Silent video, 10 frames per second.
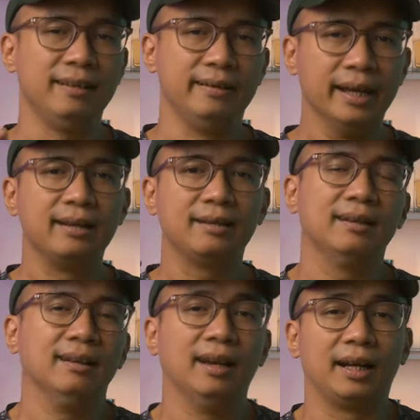thì đây
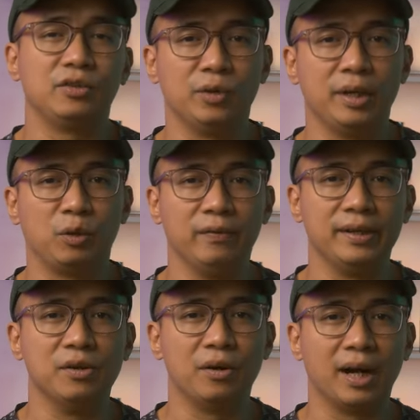là cái chủ đề của
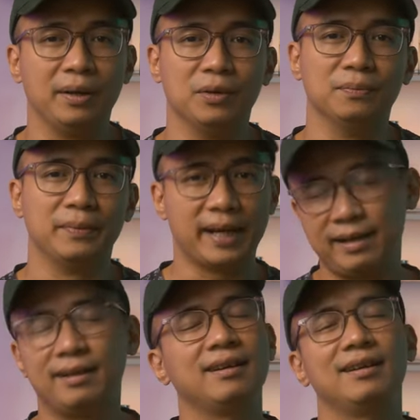video ngày hôm
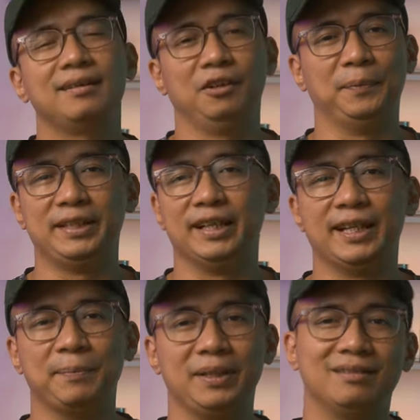nay bây giờ
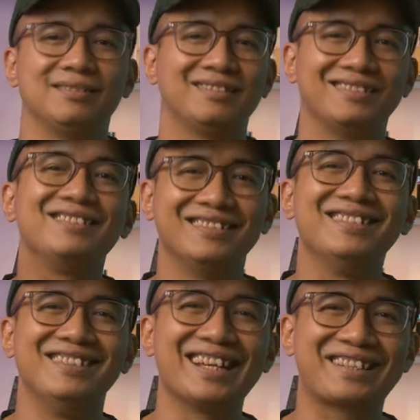anh em mình
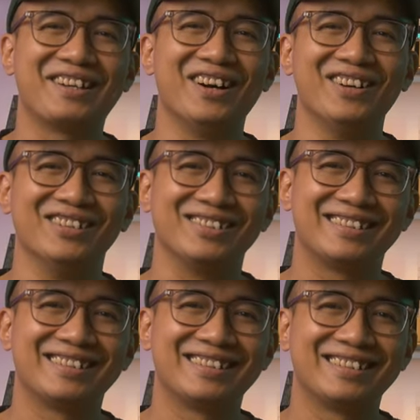let's go